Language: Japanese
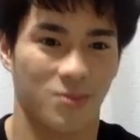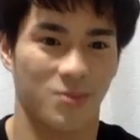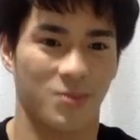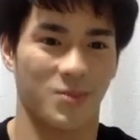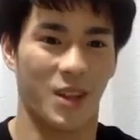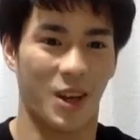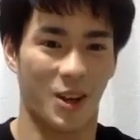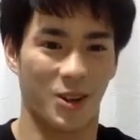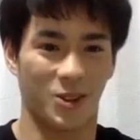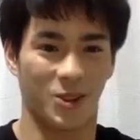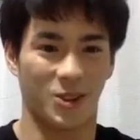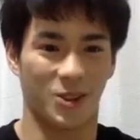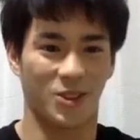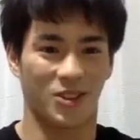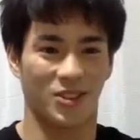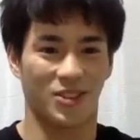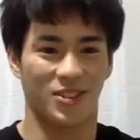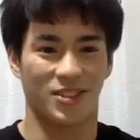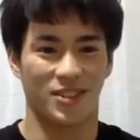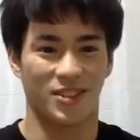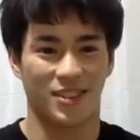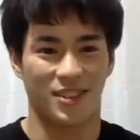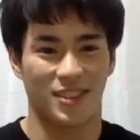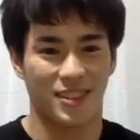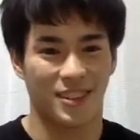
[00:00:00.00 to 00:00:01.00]
なるほど。か
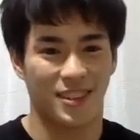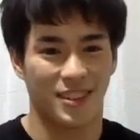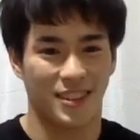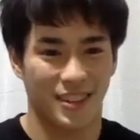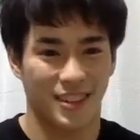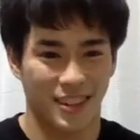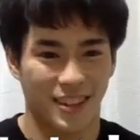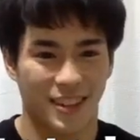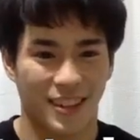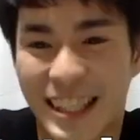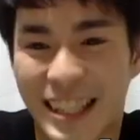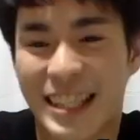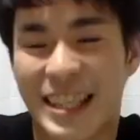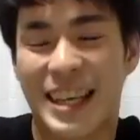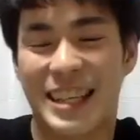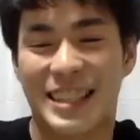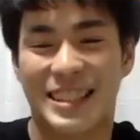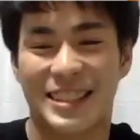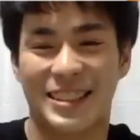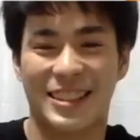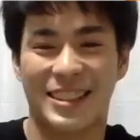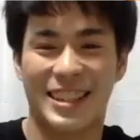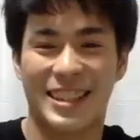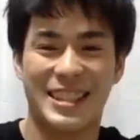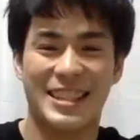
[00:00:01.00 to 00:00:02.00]
ら、いや、
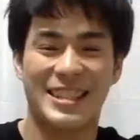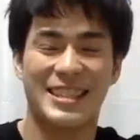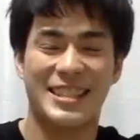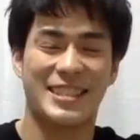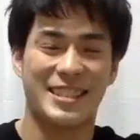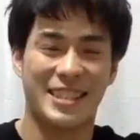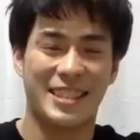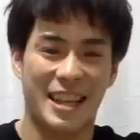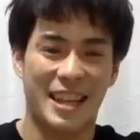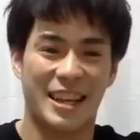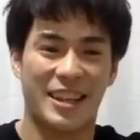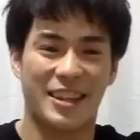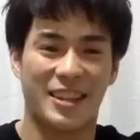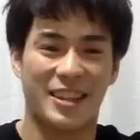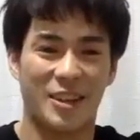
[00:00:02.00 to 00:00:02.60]
それいいですね。